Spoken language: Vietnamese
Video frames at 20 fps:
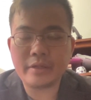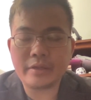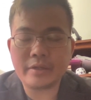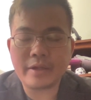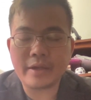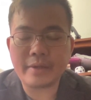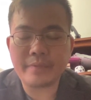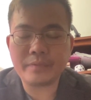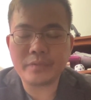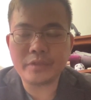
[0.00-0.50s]

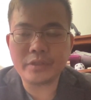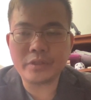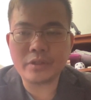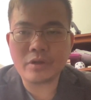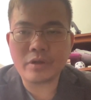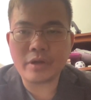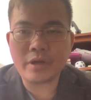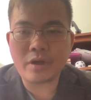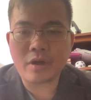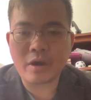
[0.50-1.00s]
đã được
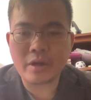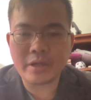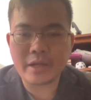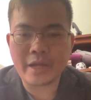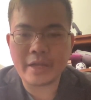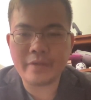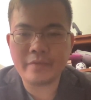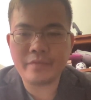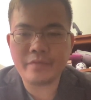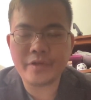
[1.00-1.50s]
uh, hoãn
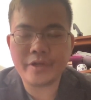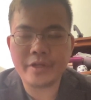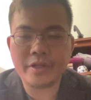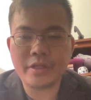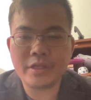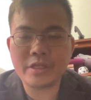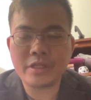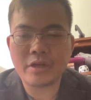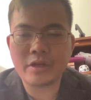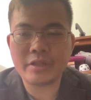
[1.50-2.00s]
lại vì
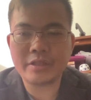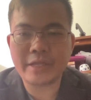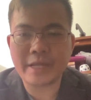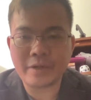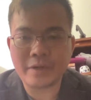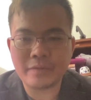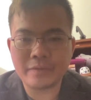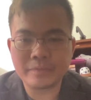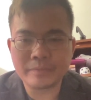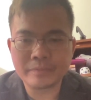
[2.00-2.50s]
lý do sao?